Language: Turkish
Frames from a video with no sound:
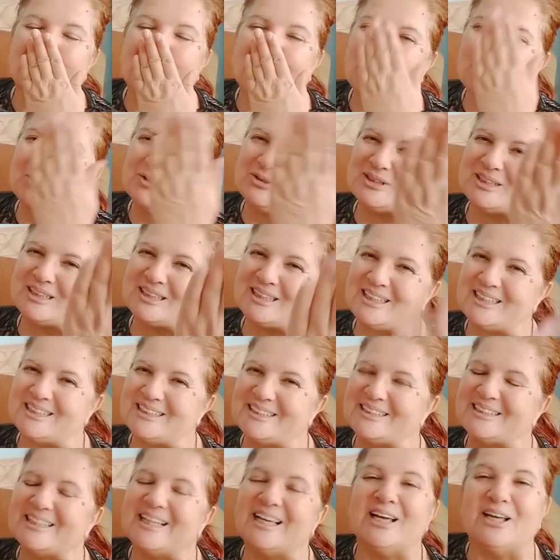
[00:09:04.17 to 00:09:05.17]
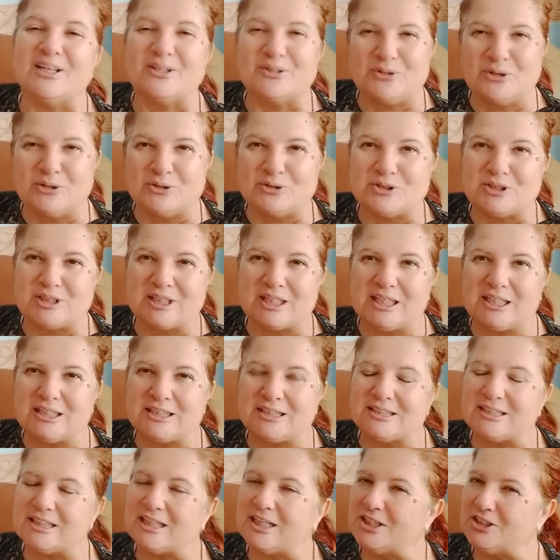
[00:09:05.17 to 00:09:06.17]
Hoşça kalın, dostça
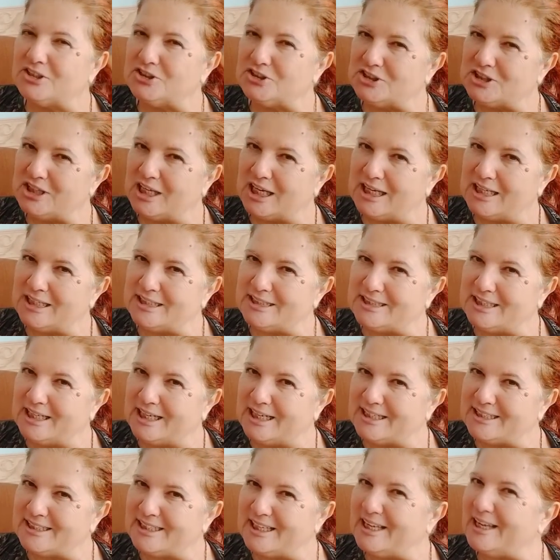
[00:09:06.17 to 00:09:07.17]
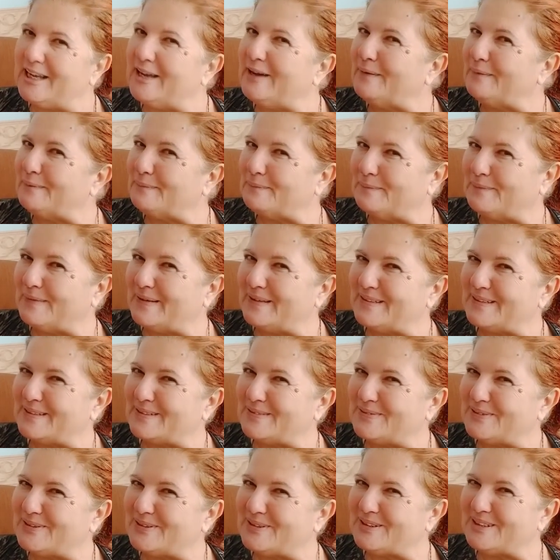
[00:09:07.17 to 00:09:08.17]
kalın. Şairane
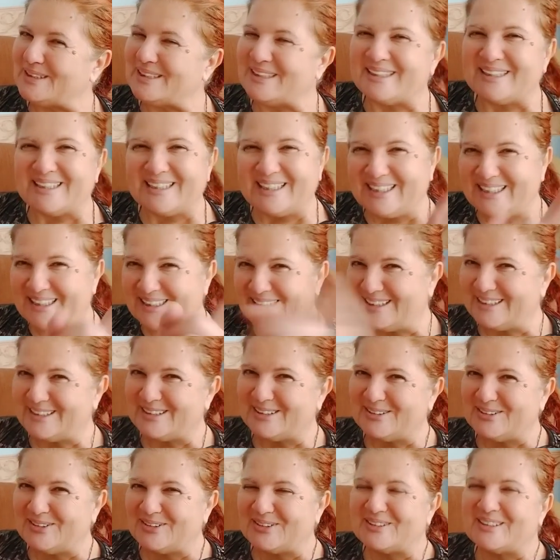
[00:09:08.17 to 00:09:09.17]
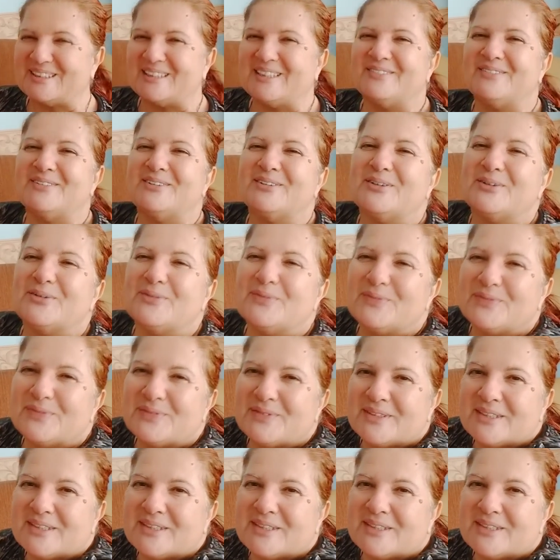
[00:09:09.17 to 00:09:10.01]
balık burçları. Sizi çok seviyorum.